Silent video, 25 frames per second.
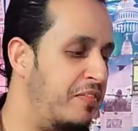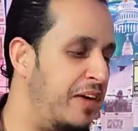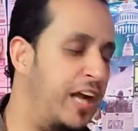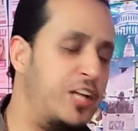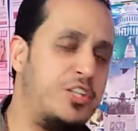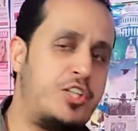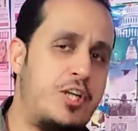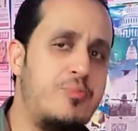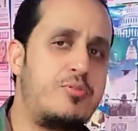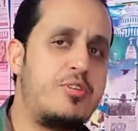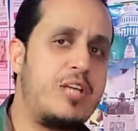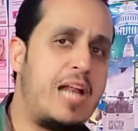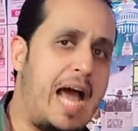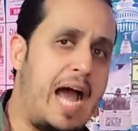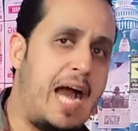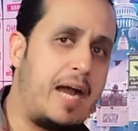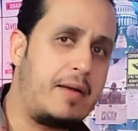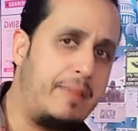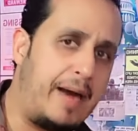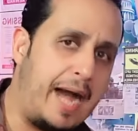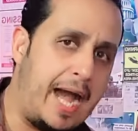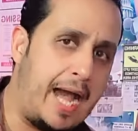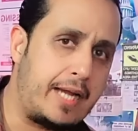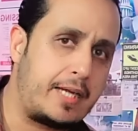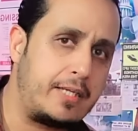فتجيب
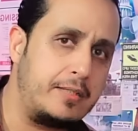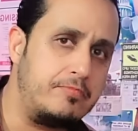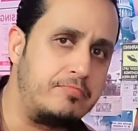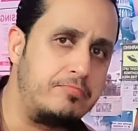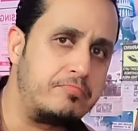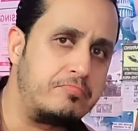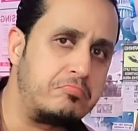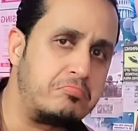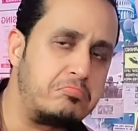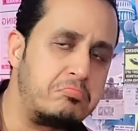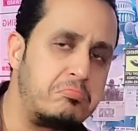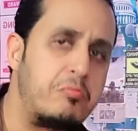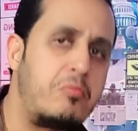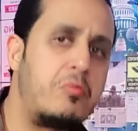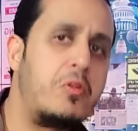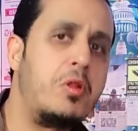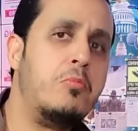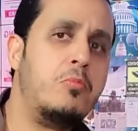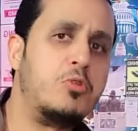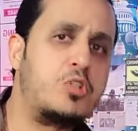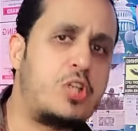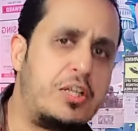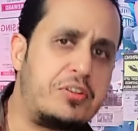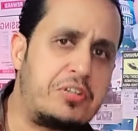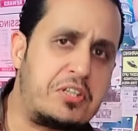سلاحك معك
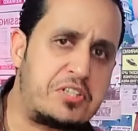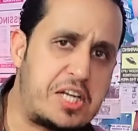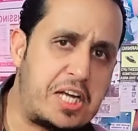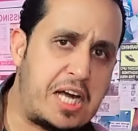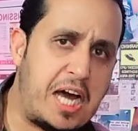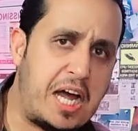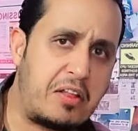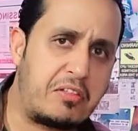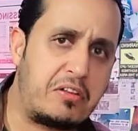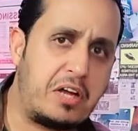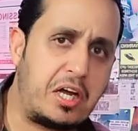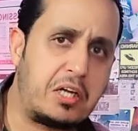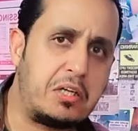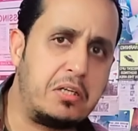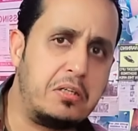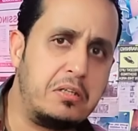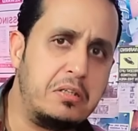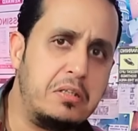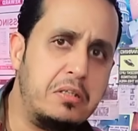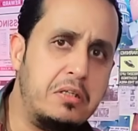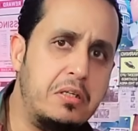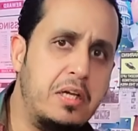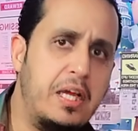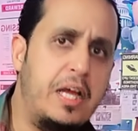وسدسك عرضك